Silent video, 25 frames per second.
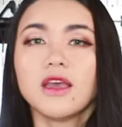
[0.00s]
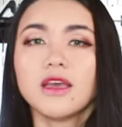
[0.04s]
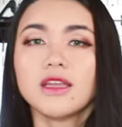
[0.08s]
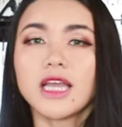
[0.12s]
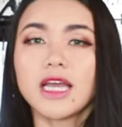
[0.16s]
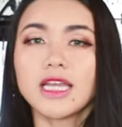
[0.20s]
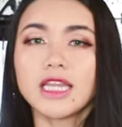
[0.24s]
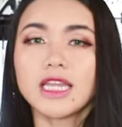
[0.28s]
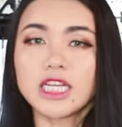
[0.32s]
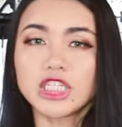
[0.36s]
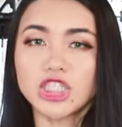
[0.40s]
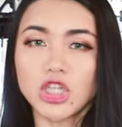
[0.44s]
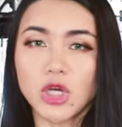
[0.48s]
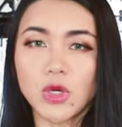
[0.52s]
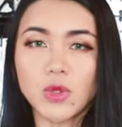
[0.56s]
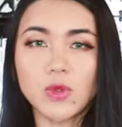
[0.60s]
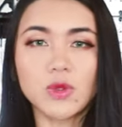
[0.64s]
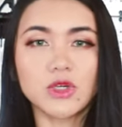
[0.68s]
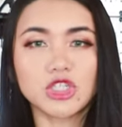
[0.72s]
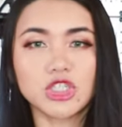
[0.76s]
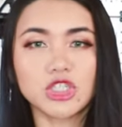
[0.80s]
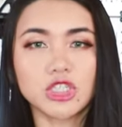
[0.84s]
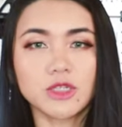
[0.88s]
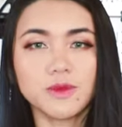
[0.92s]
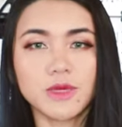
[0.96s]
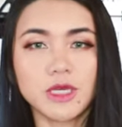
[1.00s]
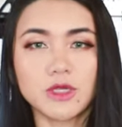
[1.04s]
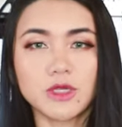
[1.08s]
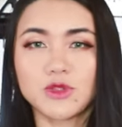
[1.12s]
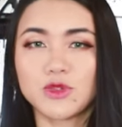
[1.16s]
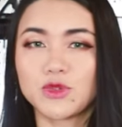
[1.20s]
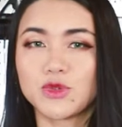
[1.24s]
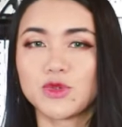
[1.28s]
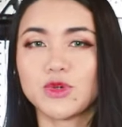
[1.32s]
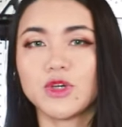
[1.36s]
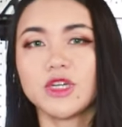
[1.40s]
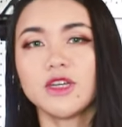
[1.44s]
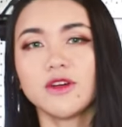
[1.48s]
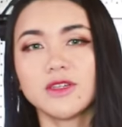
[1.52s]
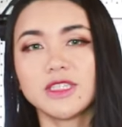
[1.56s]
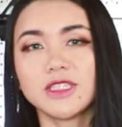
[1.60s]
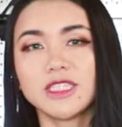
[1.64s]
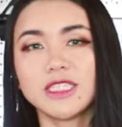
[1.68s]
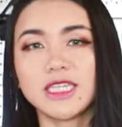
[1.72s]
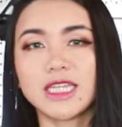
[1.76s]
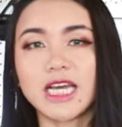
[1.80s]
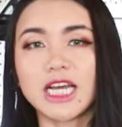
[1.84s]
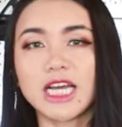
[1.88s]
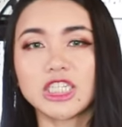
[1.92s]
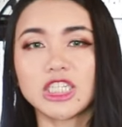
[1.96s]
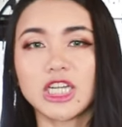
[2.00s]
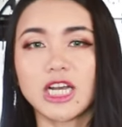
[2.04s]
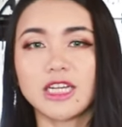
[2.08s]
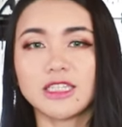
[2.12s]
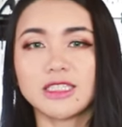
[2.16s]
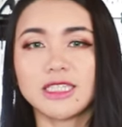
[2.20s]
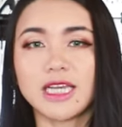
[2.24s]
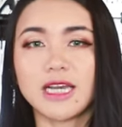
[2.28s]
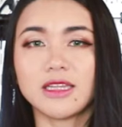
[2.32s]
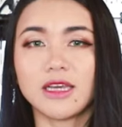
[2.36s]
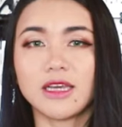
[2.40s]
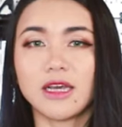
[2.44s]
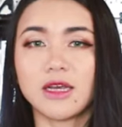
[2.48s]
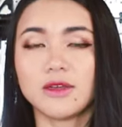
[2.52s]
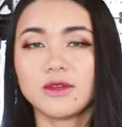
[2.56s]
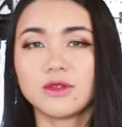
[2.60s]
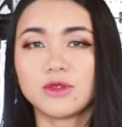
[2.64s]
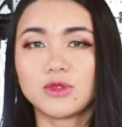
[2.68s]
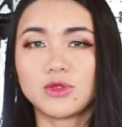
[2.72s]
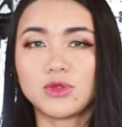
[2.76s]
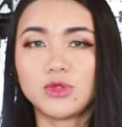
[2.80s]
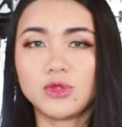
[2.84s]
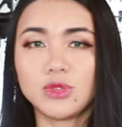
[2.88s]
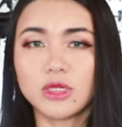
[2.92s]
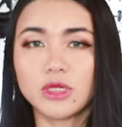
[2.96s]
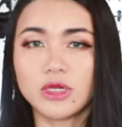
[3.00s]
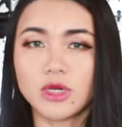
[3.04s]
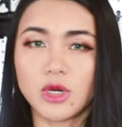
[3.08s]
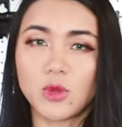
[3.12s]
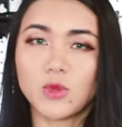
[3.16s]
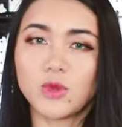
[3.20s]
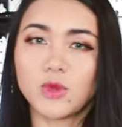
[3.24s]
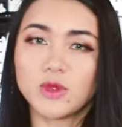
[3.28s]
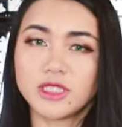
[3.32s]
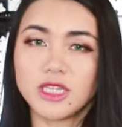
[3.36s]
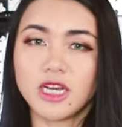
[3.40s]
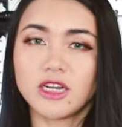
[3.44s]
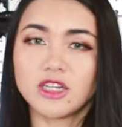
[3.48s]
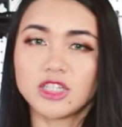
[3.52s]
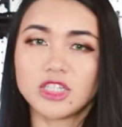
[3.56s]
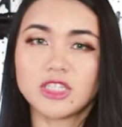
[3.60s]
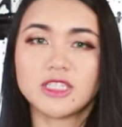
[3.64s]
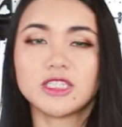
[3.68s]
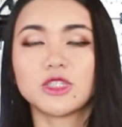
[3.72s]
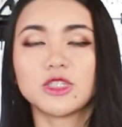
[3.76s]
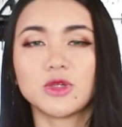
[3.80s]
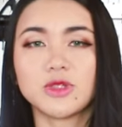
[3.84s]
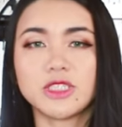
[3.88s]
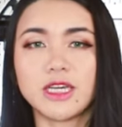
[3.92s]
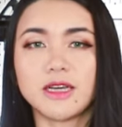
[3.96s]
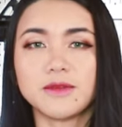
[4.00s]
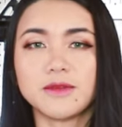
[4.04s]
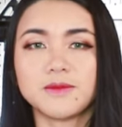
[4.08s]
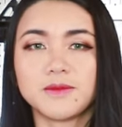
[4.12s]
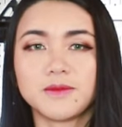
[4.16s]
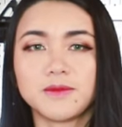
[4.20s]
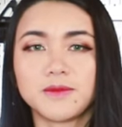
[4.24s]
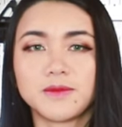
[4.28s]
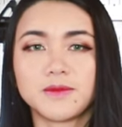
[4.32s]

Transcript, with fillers: 大大超过市面所有其他厂家的聚合物枪身手枪。